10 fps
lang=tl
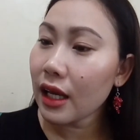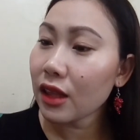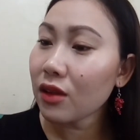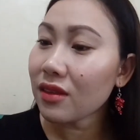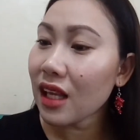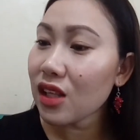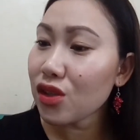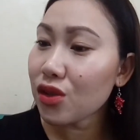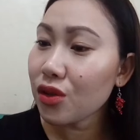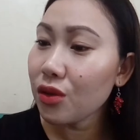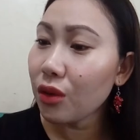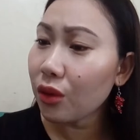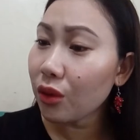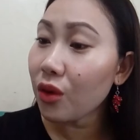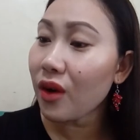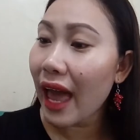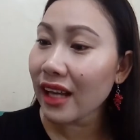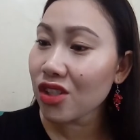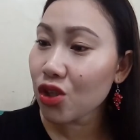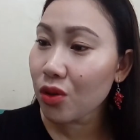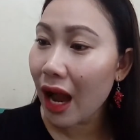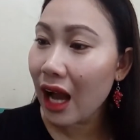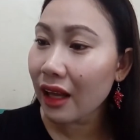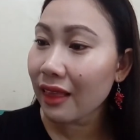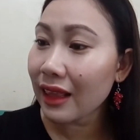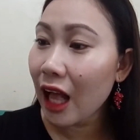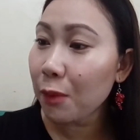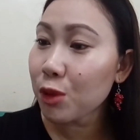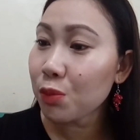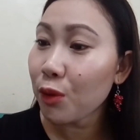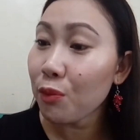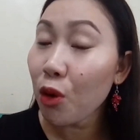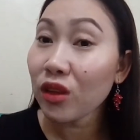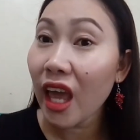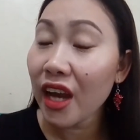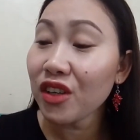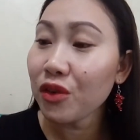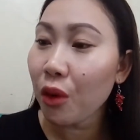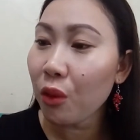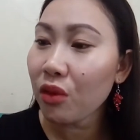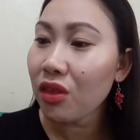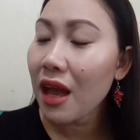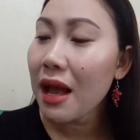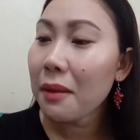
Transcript: It contains GoGo extract that helps promote hair growth